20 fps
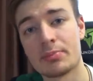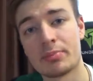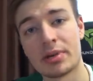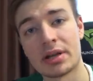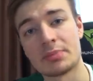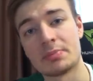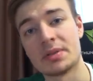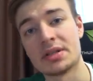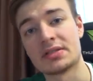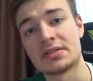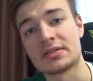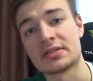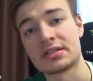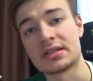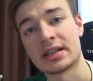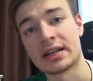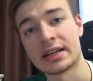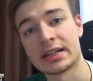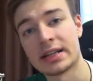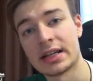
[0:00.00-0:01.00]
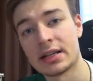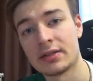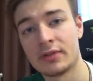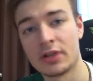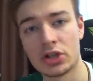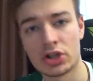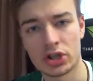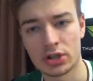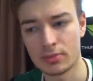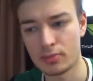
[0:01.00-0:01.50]
подписываться подписываться на канал,
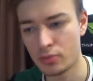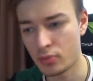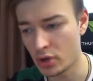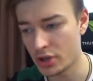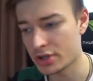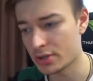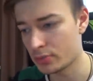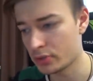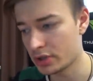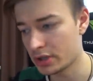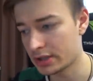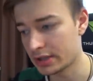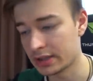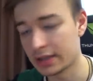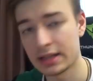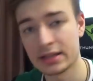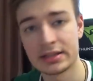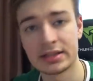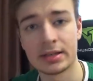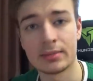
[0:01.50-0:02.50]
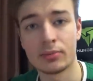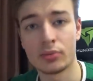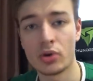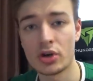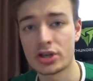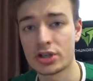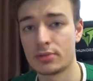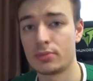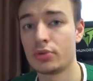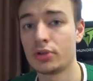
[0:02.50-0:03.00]
ведь чем больше будет канал, тем
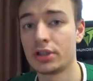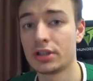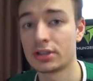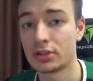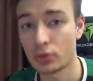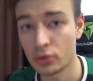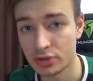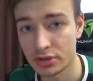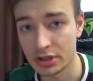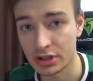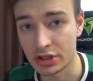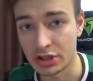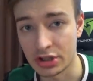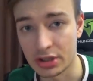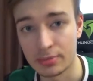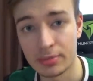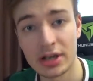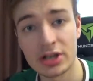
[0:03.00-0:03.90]
больше будет розыгрышей.